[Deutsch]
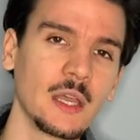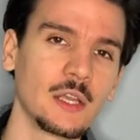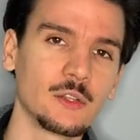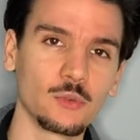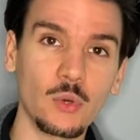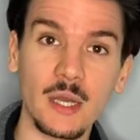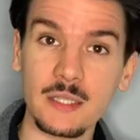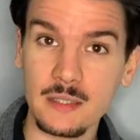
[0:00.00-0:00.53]

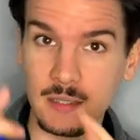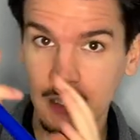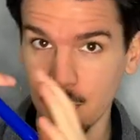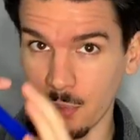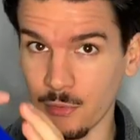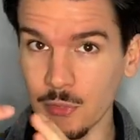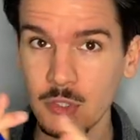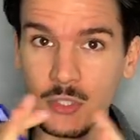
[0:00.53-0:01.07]
Du hast dein
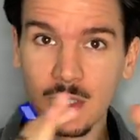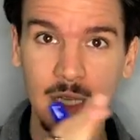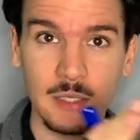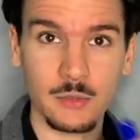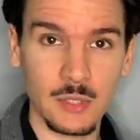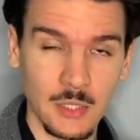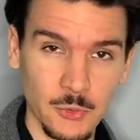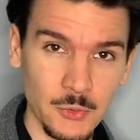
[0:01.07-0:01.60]
Bewusstsein
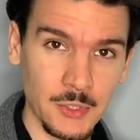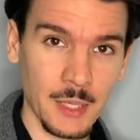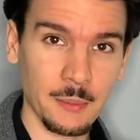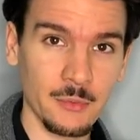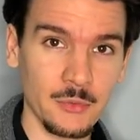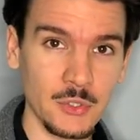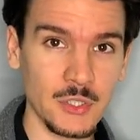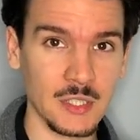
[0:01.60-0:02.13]
und dein
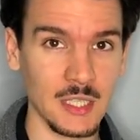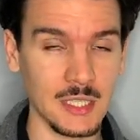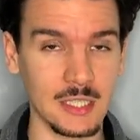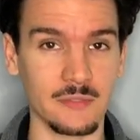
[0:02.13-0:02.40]
Unterbewusstsein, das